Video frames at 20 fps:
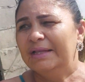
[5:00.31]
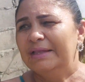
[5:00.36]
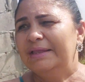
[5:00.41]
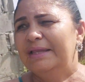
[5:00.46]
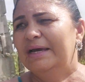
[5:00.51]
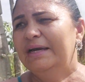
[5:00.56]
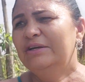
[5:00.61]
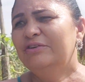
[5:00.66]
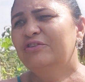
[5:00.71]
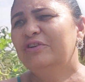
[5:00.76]

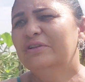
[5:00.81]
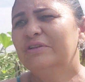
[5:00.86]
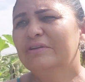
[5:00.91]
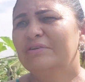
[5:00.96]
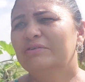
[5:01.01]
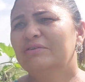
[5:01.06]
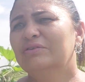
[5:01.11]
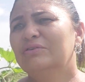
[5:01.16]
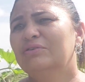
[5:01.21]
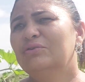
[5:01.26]
Daí, gente,
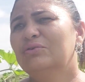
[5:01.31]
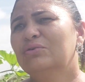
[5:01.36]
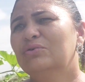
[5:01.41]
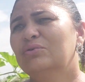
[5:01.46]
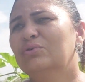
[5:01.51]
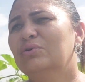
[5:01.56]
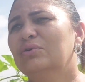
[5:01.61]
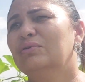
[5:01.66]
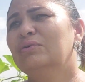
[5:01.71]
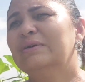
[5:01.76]
quando eu
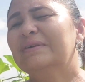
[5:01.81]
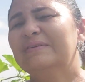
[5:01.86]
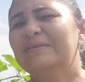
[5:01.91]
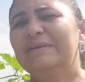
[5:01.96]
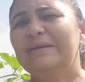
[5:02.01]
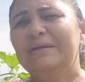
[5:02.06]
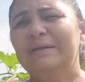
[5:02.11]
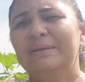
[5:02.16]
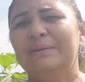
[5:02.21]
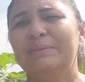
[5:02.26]
colho
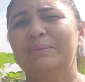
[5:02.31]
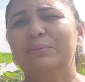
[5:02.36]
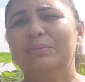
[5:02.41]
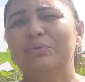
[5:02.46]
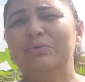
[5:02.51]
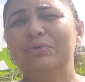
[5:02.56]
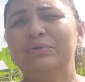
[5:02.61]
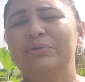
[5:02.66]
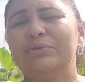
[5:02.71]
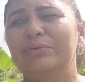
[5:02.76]
assim,
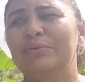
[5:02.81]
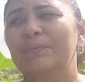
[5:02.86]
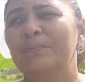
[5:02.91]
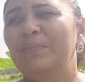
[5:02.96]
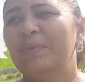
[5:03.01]
muito,